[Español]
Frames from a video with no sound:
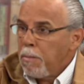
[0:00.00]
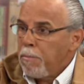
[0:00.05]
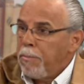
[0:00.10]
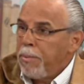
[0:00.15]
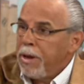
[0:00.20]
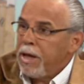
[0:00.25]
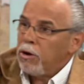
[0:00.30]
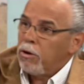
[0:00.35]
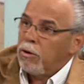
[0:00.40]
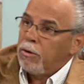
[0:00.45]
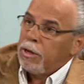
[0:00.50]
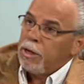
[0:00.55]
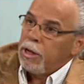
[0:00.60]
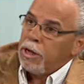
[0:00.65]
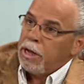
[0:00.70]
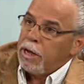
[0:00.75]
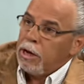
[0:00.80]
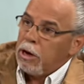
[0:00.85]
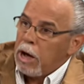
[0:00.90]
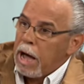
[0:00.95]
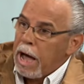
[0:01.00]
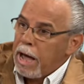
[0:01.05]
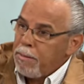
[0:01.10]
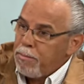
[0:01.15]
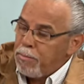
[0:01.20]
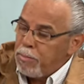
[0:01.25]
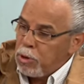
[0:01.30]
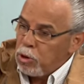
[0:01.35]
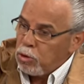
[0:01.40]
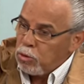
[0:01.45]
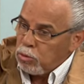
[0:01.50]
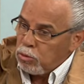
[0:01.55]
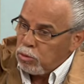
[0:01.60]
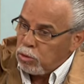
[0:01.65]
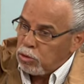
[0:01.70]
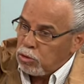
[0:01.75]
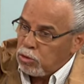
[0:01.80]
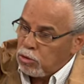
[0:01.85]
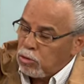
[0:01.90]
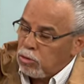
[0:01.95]
Pero hay
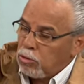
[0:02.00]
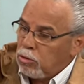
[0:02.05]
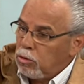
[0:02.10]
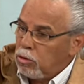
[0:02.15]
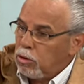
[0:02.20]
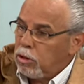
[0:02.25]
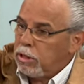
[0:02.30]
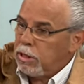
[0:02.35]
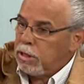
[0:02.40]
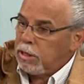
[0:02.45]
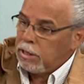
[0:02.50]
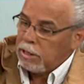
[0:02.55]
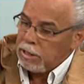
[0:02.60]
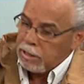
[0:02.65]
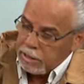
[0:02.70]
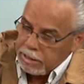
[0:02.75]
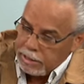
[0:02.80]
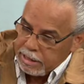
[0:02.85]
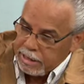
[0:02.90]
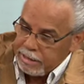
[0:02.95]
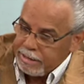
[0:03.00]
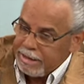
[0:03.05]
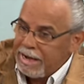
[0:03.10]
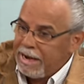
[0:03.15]
productos de,